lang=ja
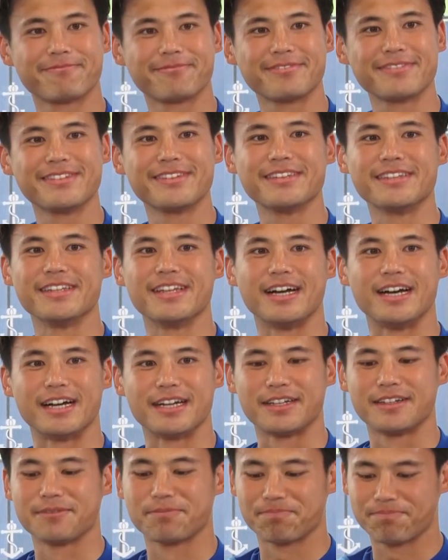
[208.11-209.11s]
まあでも偉
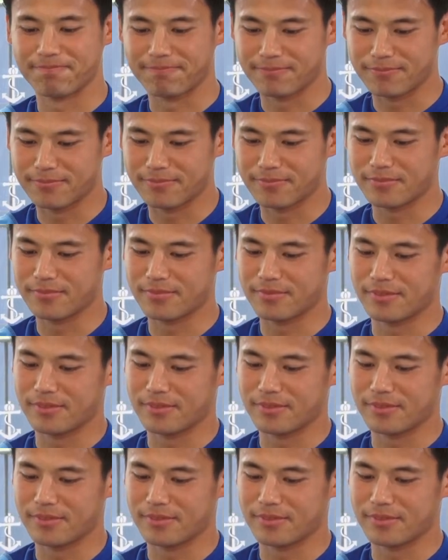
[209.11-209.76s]
いということでね。